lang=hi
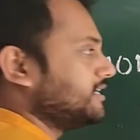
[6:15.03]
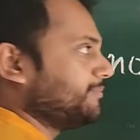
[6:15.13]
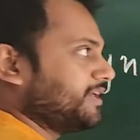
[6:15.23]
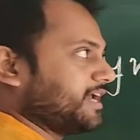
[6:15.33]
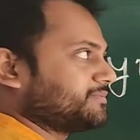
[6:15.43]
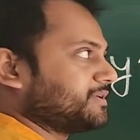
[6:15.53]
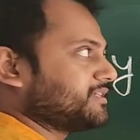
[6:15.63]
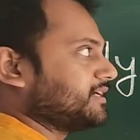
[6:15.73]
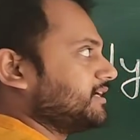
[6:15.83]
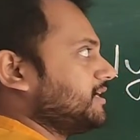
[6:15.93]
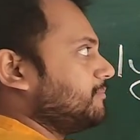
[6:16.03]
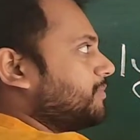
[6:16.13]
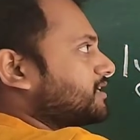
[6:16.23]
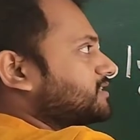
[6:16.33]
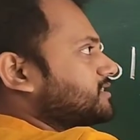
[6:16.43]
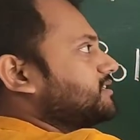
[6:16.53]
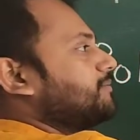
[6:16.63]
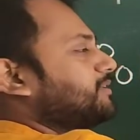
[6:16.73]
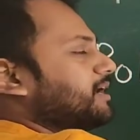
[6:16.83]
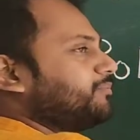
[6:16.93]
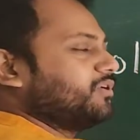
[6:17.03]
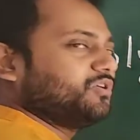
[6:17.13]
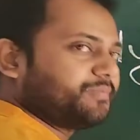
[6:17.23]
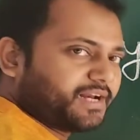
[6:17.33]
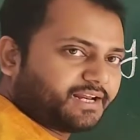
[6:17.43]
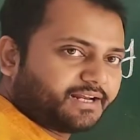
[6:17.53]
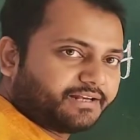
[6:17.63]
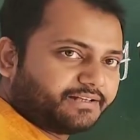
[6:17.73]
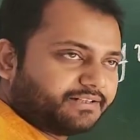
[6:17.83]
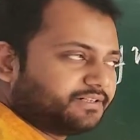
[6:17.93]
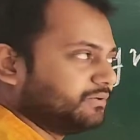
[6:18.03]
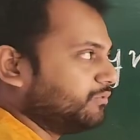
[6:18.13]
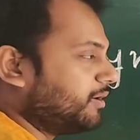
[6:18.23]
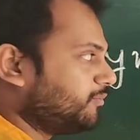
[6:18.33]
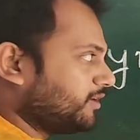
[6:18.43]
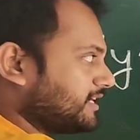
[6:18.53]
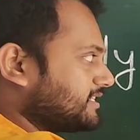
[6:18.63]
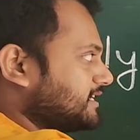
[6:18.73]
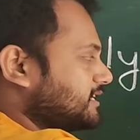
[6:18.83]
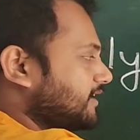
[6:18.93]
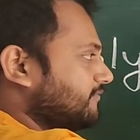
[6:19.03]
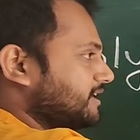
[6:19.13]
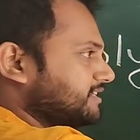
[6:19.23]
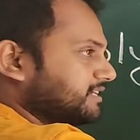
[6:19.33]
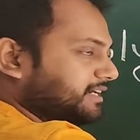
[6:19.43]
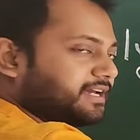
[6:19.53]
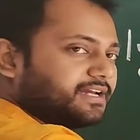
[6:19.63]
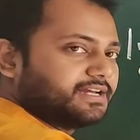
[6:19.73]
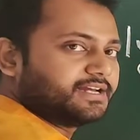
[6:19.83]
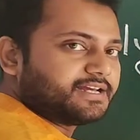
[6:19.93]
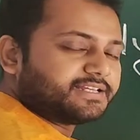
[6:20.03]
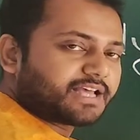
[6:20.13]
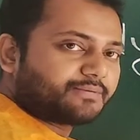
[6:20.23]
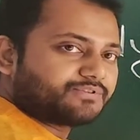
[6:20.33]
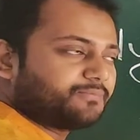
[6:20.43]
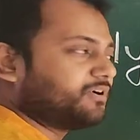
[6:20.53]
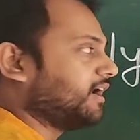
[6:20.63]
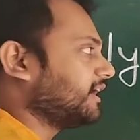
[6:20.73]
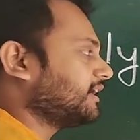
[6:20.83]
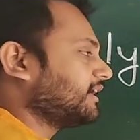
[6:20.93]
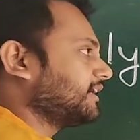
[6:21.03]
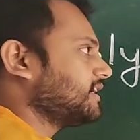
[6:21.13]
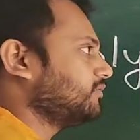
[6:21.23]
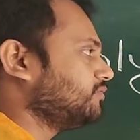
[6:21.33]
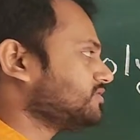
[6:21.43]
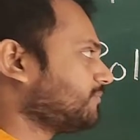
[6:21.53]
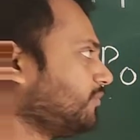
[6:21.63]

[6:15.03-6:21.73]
एलजेब्री एक्सप्रेशन है बट सब क्या पोलोमियल है वो हम लोग इसी डेफिनेशन के हिसाब से हम लोग अलग करेंगे कौन सा